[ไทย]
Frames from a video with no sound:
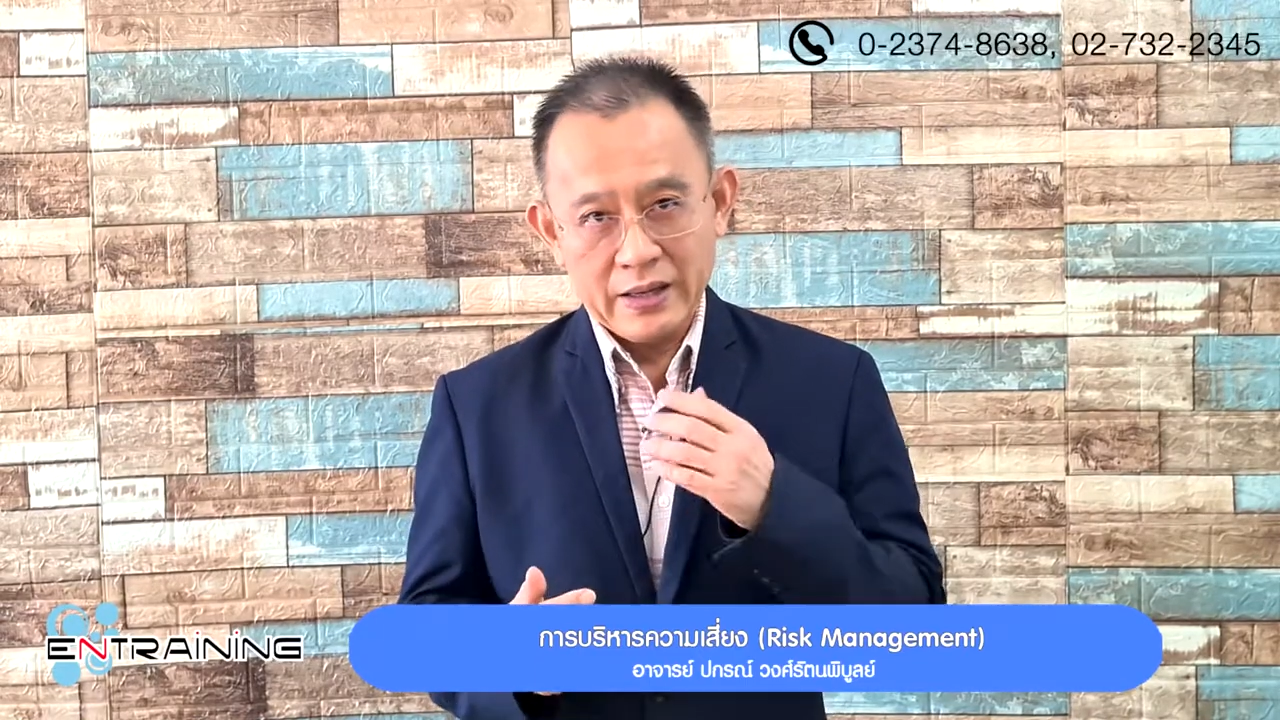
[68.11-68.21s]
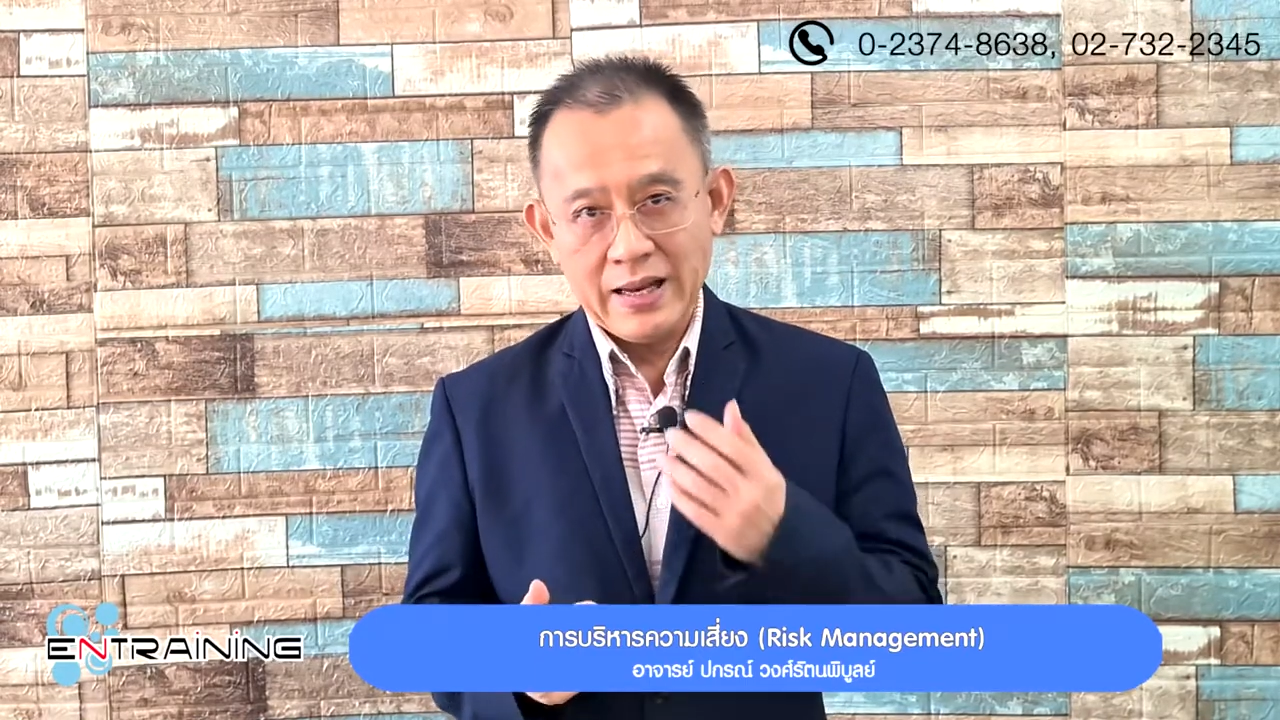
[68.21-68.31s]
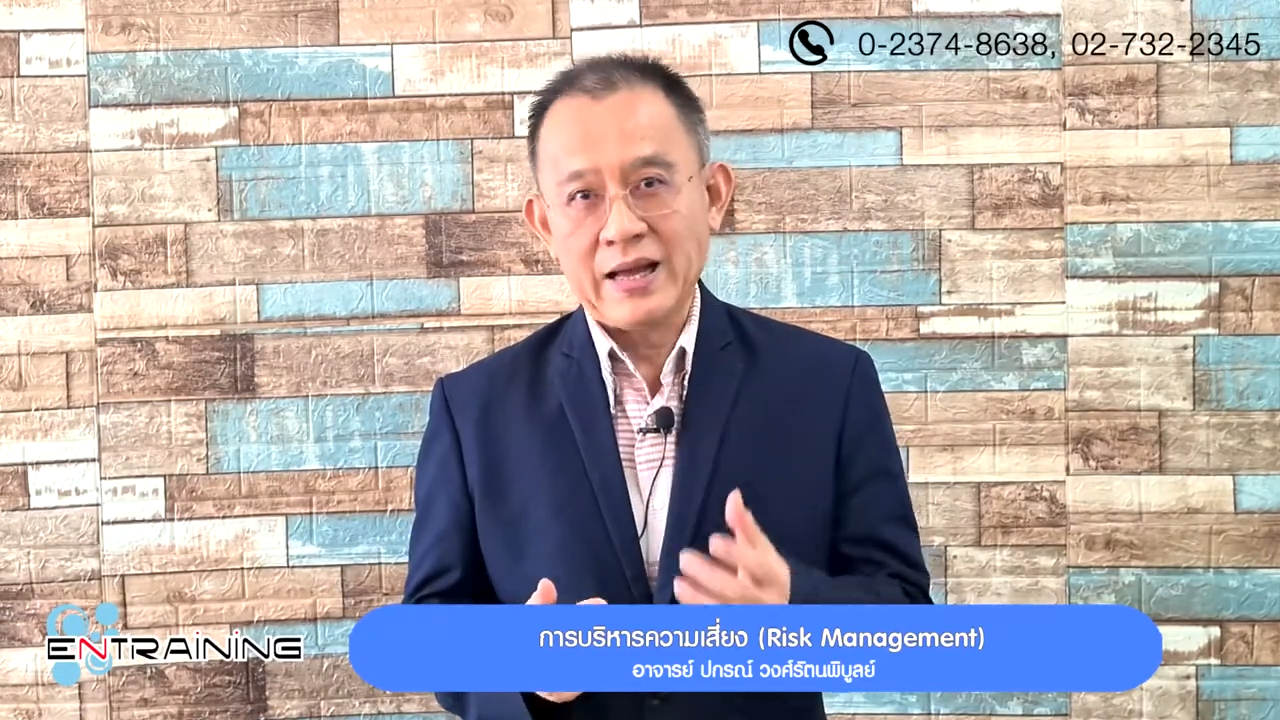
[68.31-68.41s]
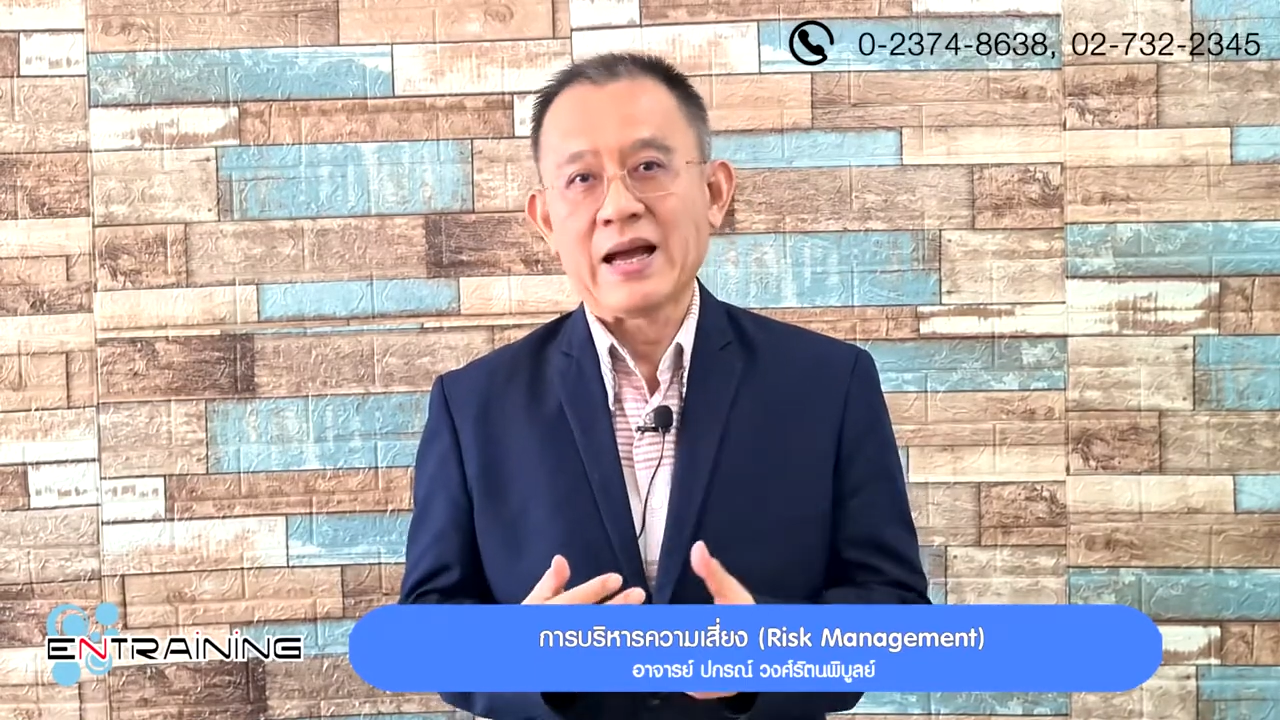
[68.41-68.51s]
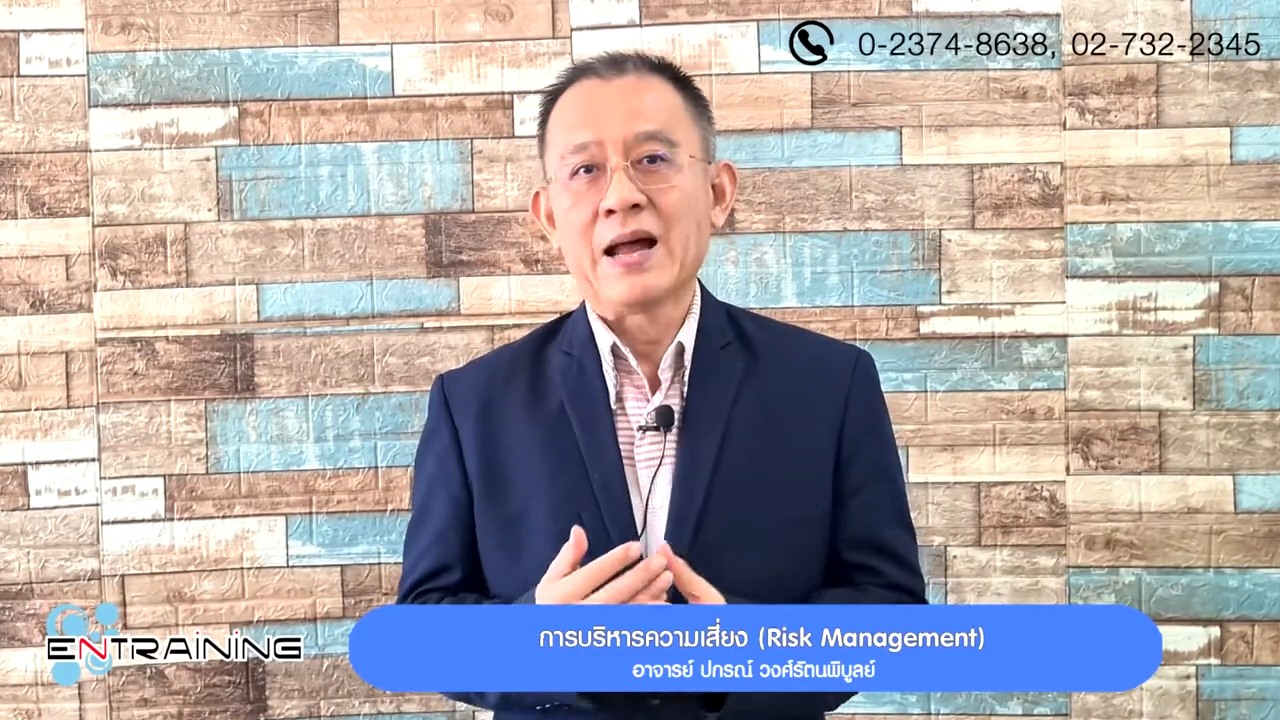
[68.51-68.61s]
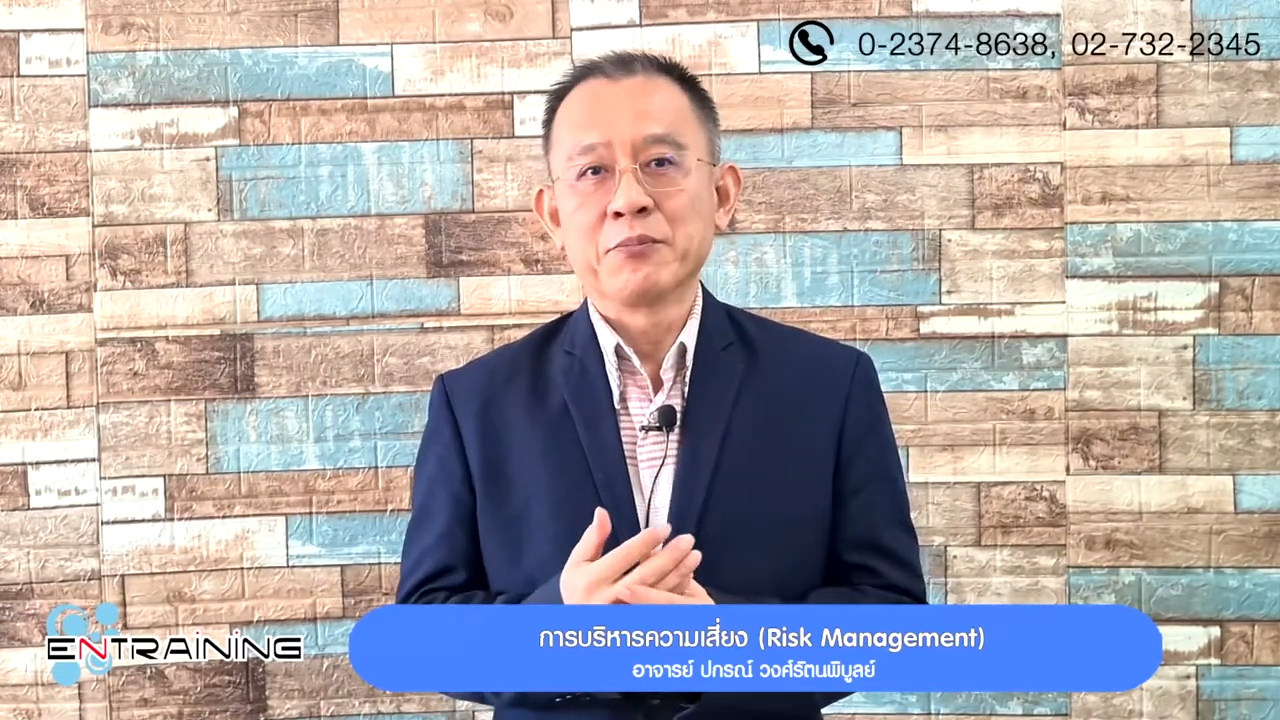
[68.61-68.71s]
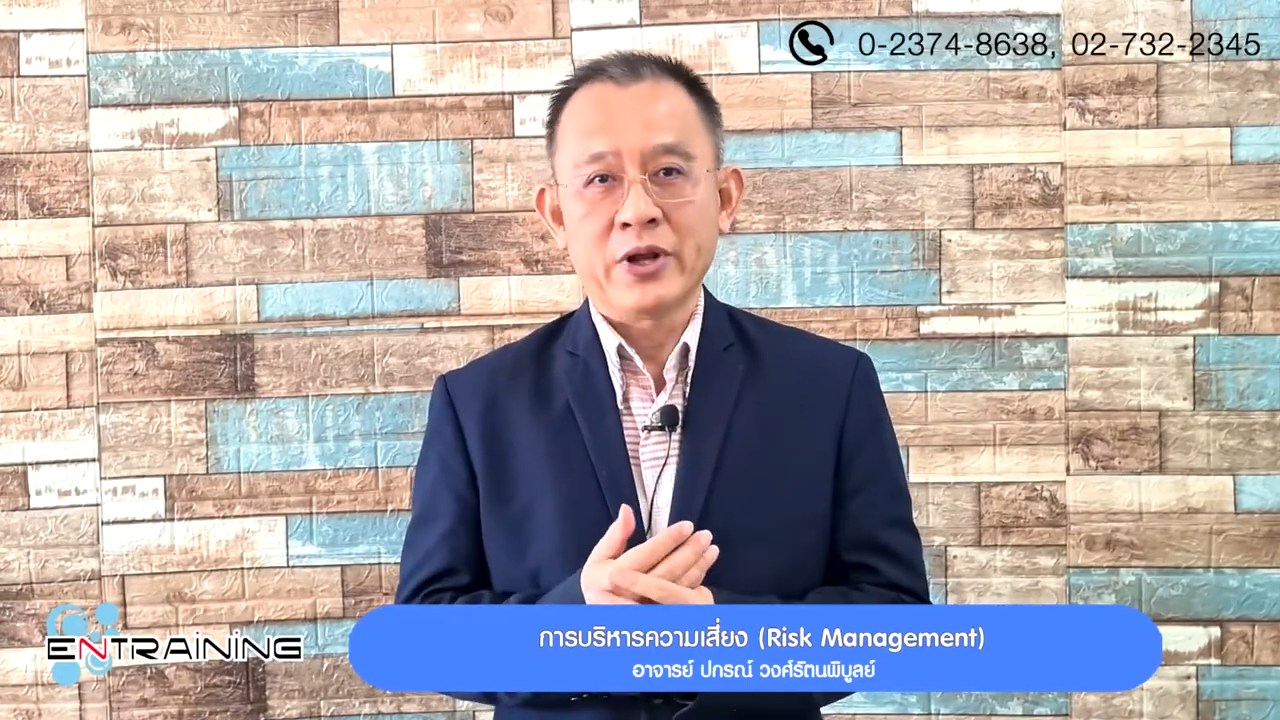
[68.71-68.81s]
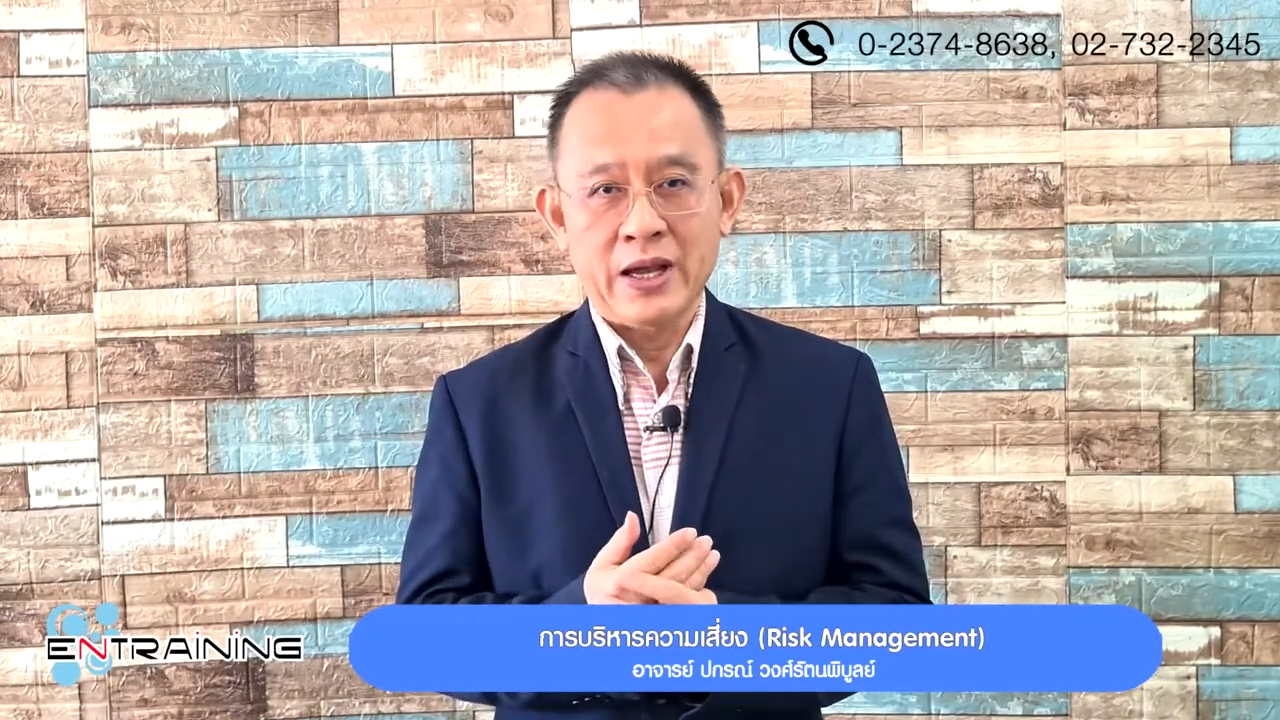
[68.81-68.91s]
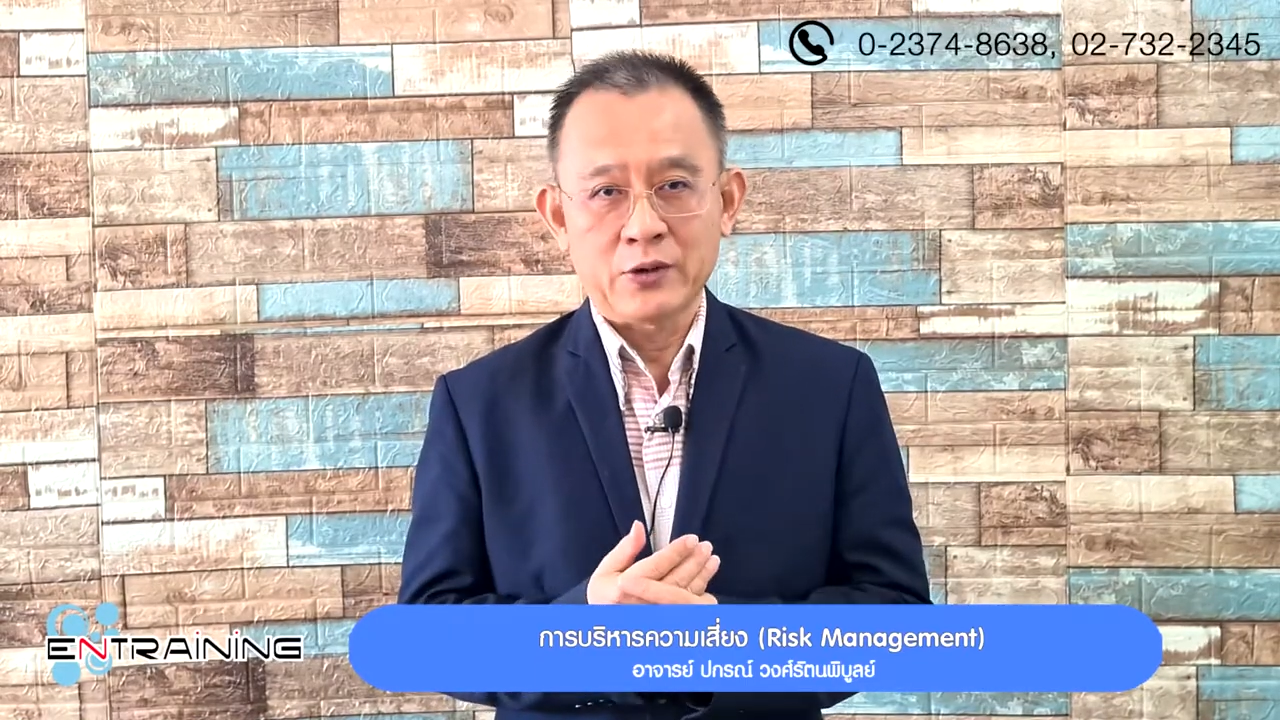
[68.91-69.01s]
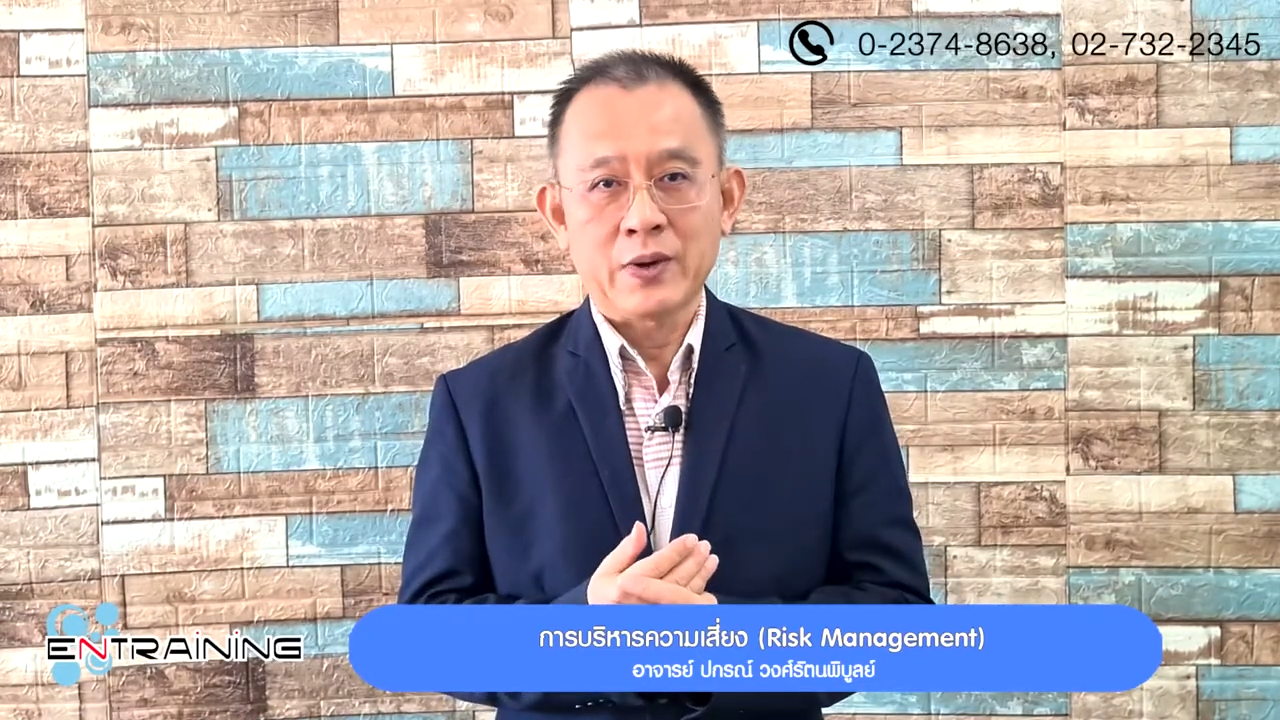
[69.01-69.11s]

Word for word: หลักการบริหาร